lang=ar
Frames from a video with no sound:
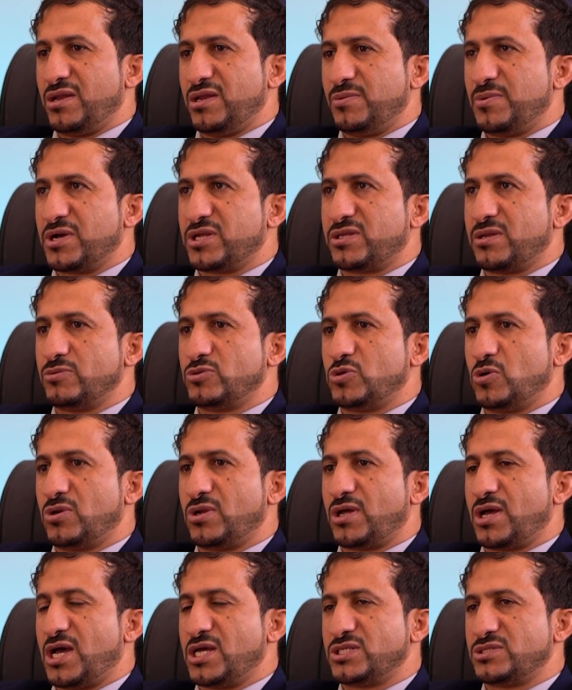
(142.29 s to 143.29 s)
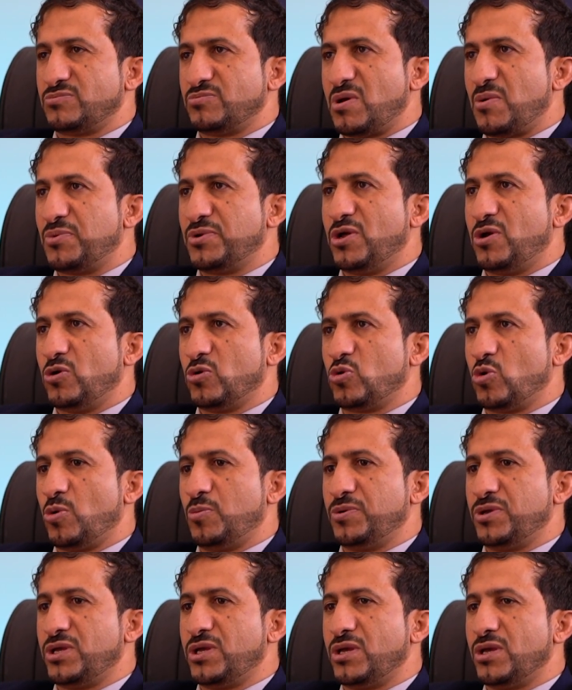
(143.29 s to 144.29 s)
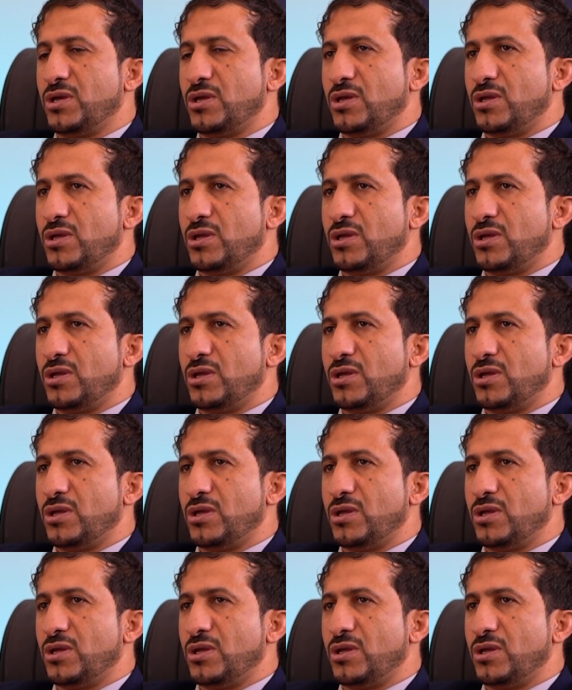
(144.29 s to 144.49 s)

لمكتب شؤون الغاز مبنى حكومي